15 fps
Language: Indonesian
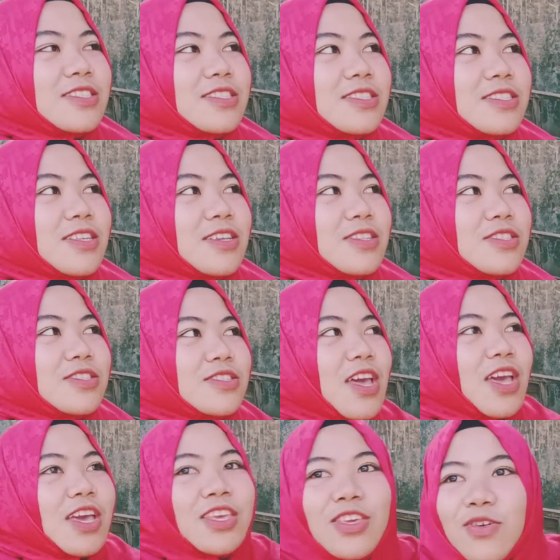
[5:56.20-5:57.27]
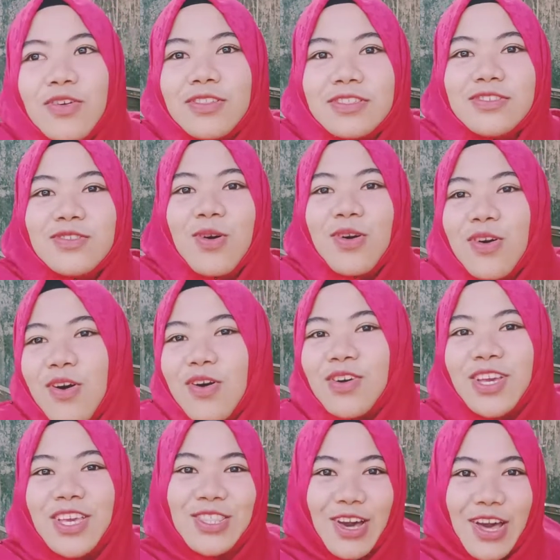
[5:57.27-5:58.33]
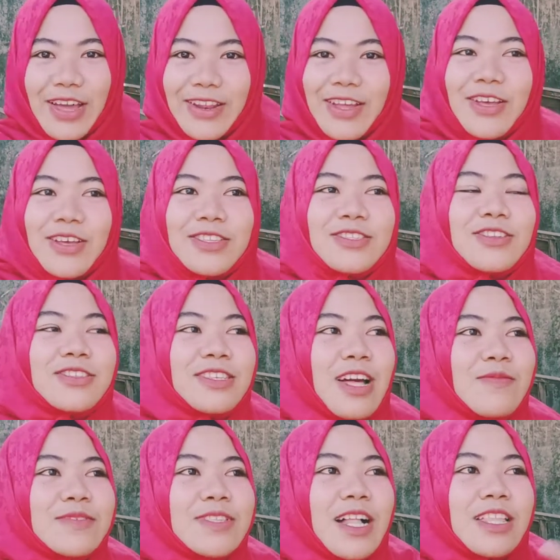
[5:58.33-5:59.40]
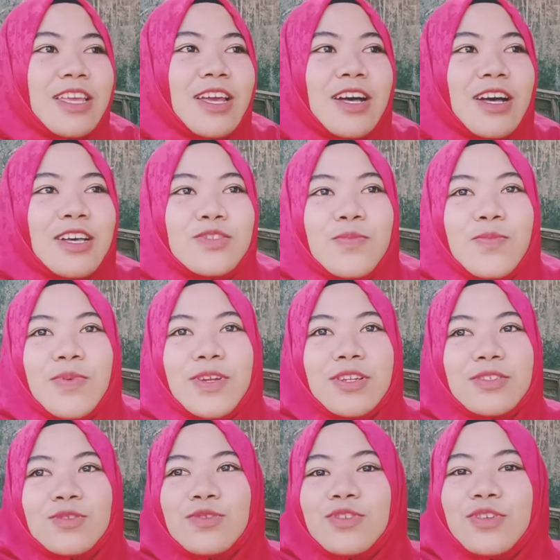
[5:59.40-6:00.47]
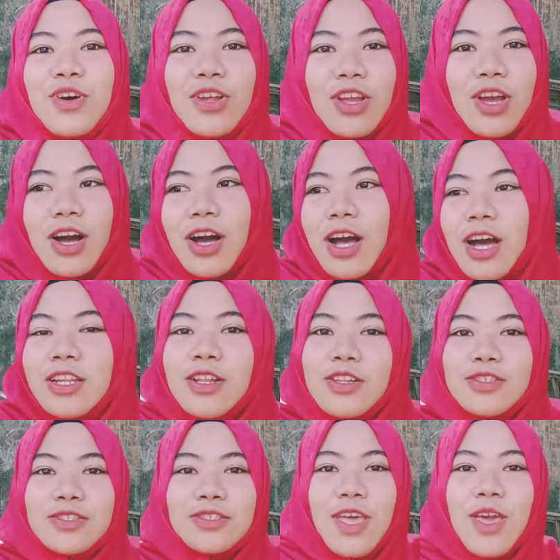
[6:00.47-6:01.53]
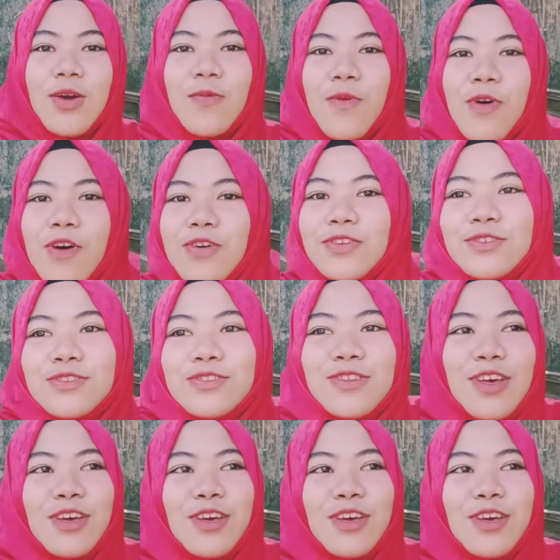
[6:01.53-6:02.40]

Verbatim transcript: Taehyun, Jungkook gitu kan. Terus kalau misalnya Super Junior yang adil Siwon uh,